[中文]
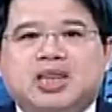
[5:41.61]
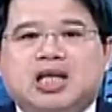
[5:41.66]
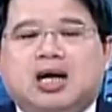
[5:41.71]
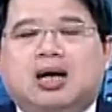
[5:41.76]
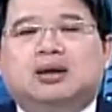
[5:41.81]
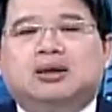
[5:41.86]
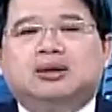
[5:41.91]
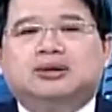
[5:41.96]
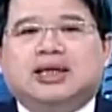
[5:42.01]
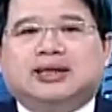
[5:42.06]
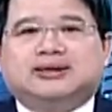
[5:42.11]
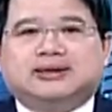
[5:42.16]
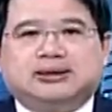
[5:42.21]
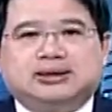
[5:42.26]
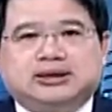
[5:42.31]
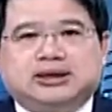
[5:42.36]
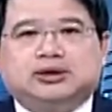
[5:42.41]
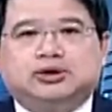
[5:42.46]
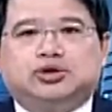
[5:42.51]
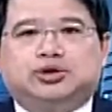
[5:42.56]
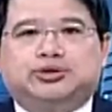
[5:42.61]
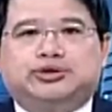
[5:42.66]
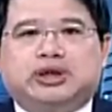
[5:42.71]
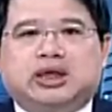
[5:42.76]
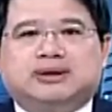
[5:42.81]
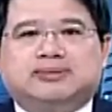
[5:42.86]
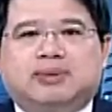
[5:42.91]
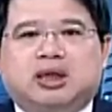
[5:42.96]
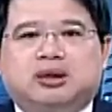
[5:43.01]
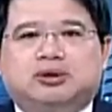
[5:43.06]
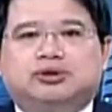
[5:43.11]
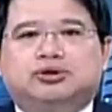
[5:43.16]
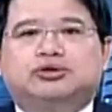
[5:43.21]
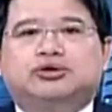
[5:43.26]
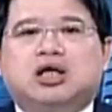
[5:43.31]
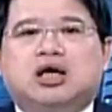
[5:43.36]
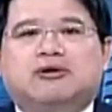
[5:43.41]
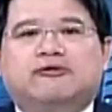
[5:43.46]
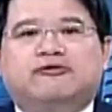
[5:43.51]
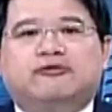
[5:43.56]
啊，那资金就需要什么？需
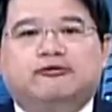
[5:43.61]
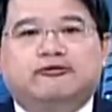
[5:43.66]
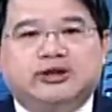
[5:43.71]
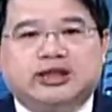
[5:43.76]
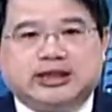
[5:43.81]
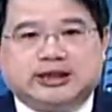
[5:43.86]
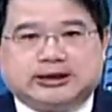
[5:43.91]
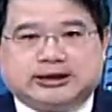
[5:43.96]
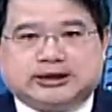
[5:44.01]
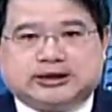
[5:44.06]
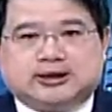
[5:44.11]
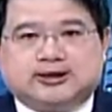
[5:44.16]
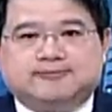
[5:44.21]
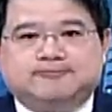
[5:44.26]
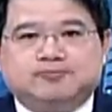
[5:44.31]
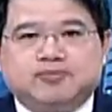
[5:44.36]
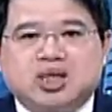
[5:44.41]
要付利息。